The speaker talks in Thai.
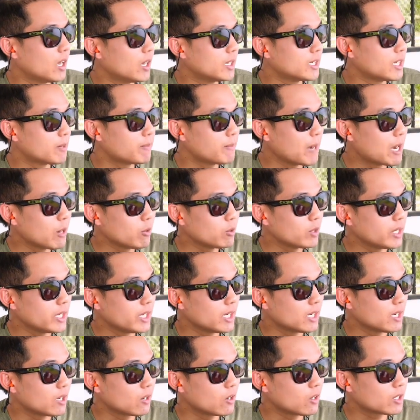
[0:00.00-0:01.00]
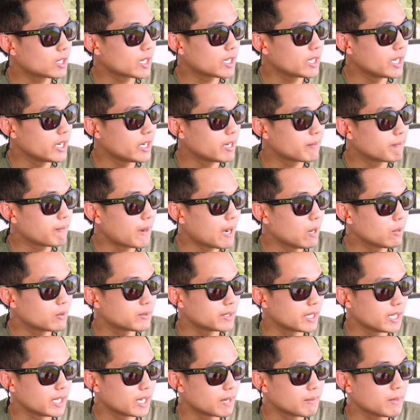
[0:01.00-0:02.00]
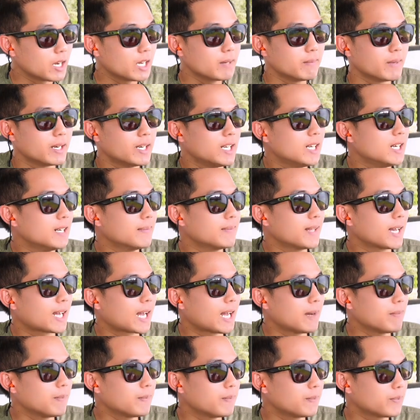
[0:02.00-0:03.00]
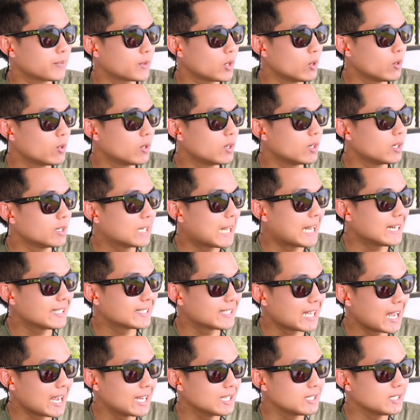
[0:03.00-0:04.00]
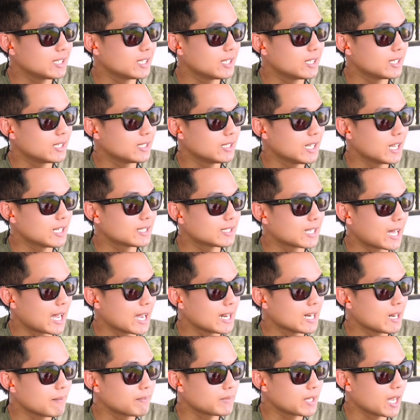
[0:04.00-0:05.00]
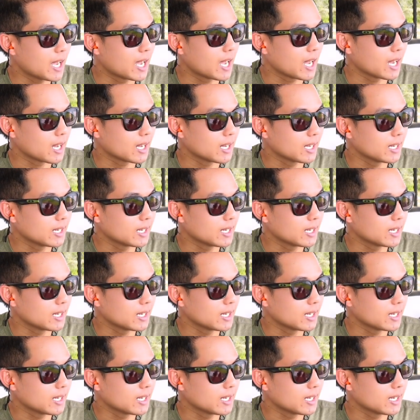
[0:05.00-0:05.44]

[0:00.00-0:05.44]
เดี๋ยวเป้านี้เราก็จะยิงเป้าสีน้ำเงินเหมือนเดิมนะครับ ตรงด้านซ้ายด้านซ้ายนับจาก